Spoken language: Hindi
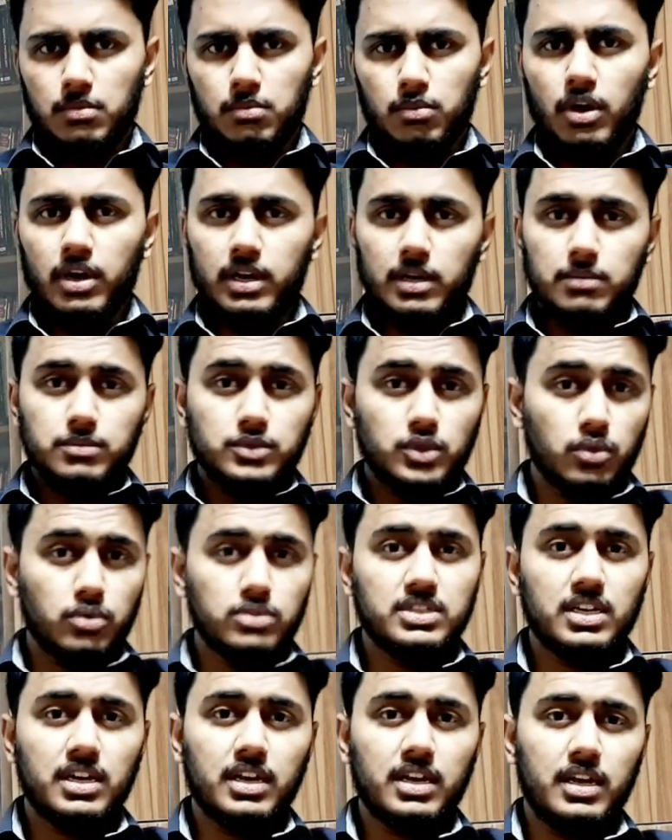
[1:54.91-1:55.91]
मुहरम जो
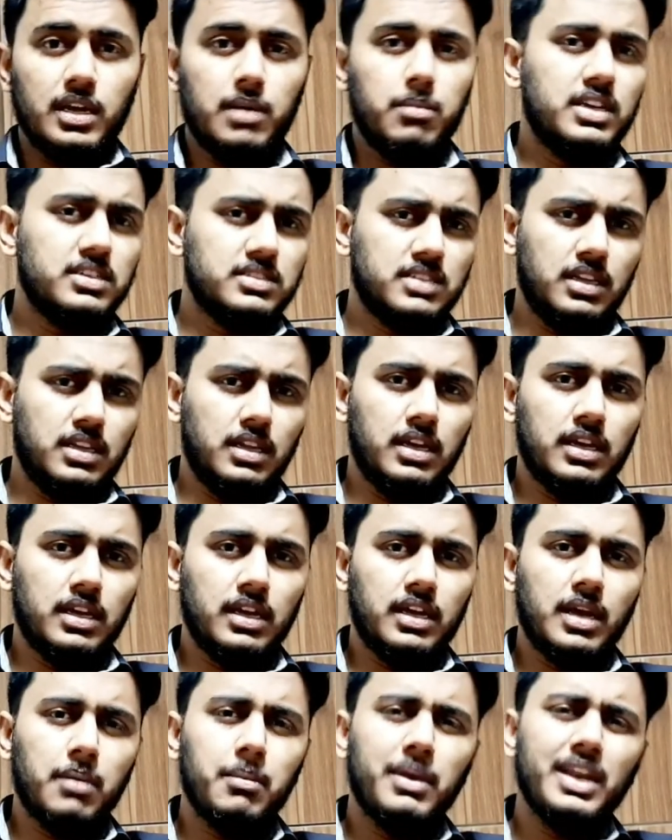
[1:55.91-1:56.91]
गुज़र गए हैं मेरी
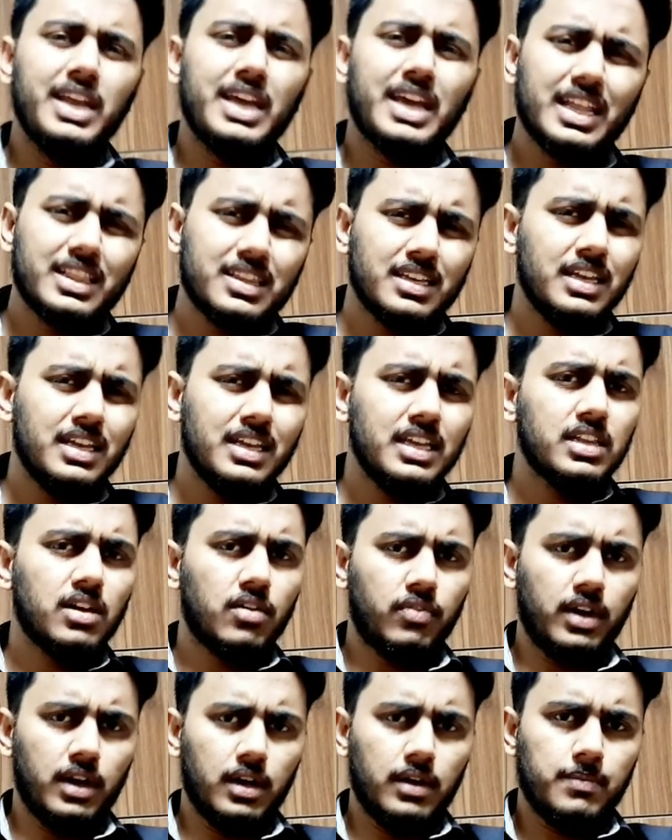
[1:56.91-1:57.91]
ज़िंदगी के मैंने कितनी
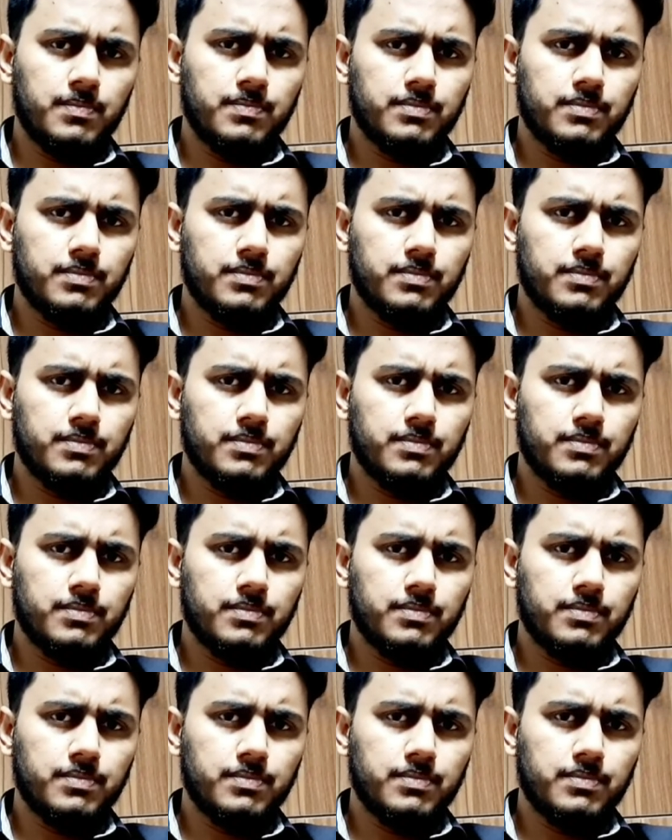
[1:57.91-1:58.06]
दफ़ा